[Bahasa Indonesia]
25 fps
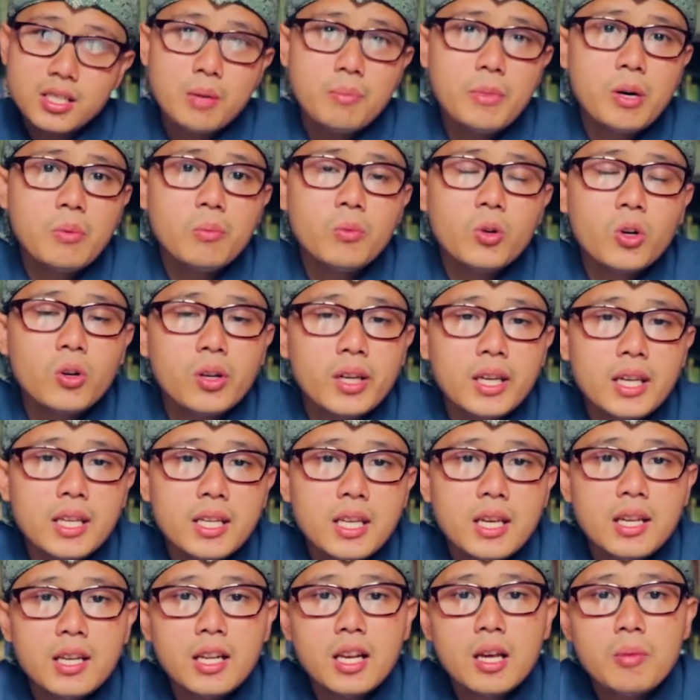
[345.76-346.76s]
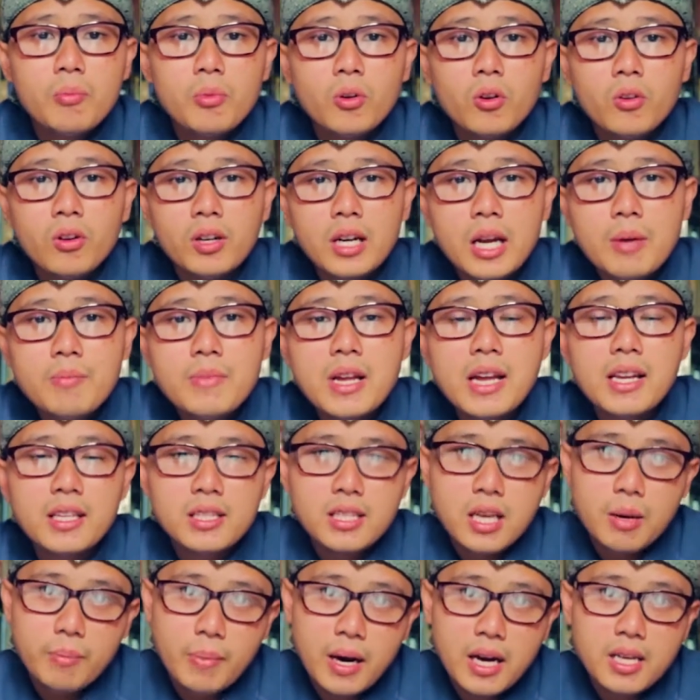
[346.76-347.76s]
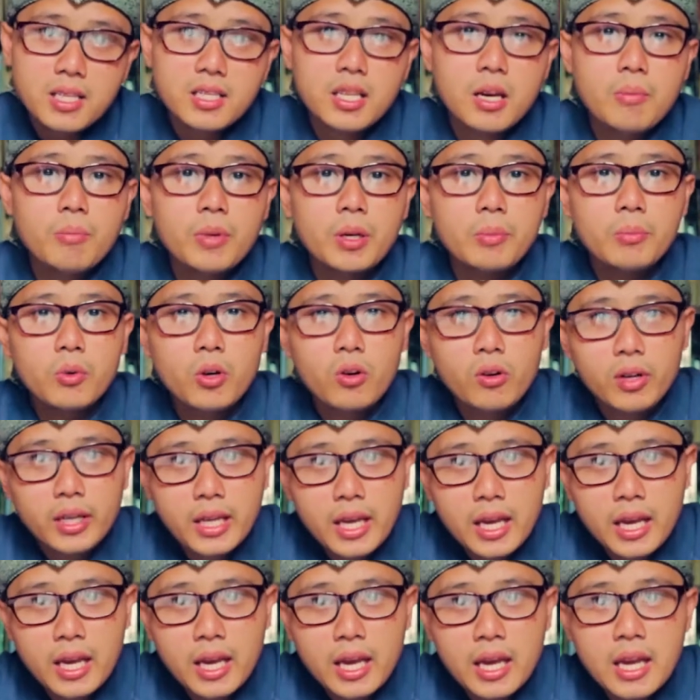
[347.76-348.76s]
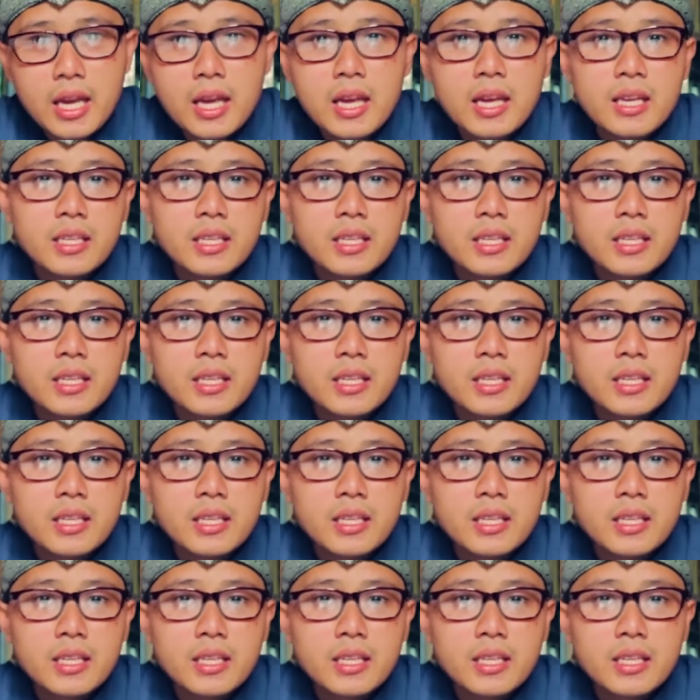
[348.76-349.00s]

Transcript: Sabang Merauke ini adalah program dari Sabang sampai Merauke,